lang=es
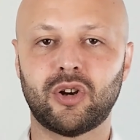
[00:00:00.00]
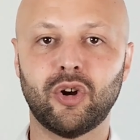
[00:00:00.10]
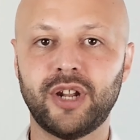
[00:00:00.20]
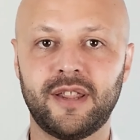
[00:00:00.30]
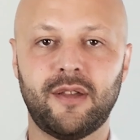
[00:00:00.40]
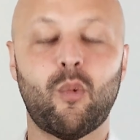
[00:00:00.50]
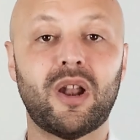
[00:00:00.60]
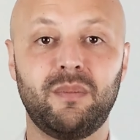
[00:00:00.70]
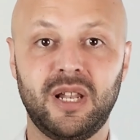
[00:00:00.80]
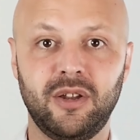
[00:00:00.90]
clones de
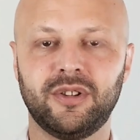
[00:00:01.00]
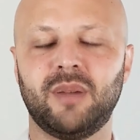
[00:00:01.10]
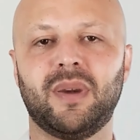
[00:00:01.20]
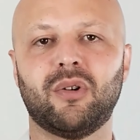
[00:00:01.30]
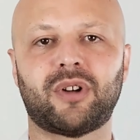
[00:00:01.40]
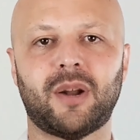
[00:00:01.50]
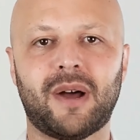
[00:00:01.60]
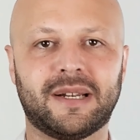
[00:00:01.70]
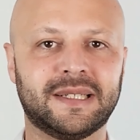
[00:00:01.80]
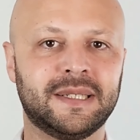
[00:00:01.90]
One Million de Paco
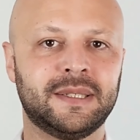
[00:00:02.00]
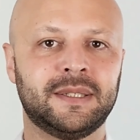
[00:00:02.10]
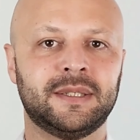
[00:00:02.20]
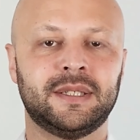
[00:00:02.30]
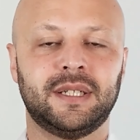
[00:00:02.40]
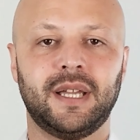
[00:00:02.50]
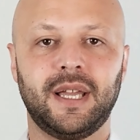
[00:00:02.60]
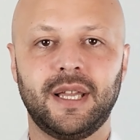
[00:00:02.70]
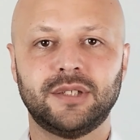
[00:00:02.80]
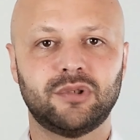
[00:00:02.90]
Rabán
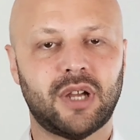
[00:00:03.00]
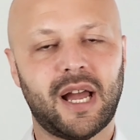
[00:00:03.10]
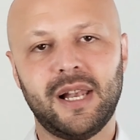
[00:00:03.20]
es,